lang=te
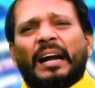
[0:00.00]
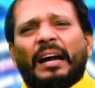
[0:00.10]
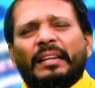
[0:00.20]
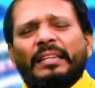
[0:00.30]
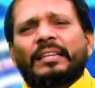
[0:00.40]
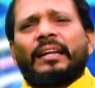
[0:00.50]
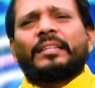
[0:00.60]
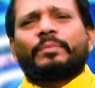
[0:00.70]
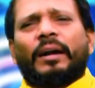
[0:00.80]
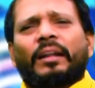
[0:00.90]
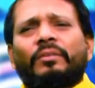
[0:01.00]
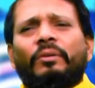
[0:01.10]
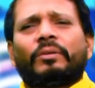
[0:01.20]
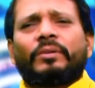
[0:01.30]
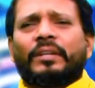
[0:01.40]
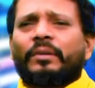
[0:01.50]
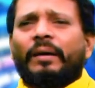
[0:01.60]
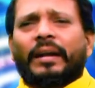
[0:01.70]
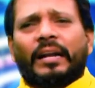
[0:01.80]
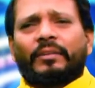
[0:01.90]
గలీజ్ గలీజ్ మాటలు నోటికొచ్చినట్టు
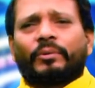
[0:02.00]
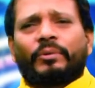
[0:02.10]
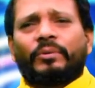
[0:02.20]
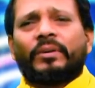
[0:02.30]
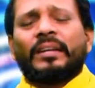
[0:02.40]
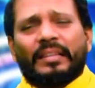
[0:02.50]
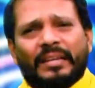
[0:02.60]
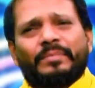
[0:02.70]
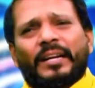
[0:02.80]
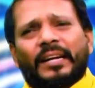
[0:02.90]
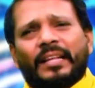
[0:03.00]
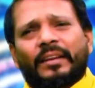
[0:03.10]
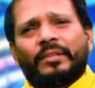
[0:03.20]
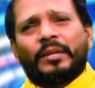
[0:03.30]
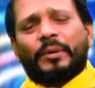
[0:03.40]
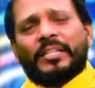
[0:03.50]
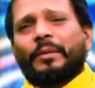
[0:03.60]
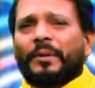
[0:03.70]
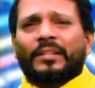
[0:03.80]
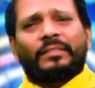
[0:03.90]
మాట్లాడుతురు ఏం చక్కదనేది
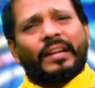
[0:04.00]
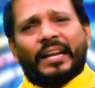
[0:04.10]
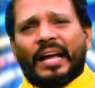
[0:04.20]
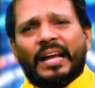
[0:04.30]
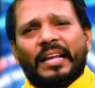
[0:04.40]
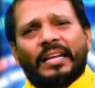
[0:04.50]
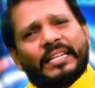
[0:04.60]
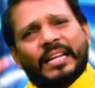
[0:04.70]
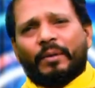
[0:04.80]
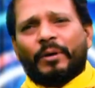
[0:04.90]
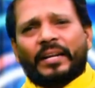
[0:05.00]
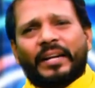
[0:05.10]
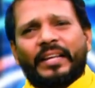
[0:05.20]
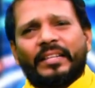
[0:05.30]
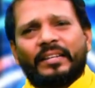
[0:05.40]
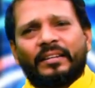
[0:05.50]
ప్రజాప్రతినిధులేనా గిట్లేదా మాట్లాడేది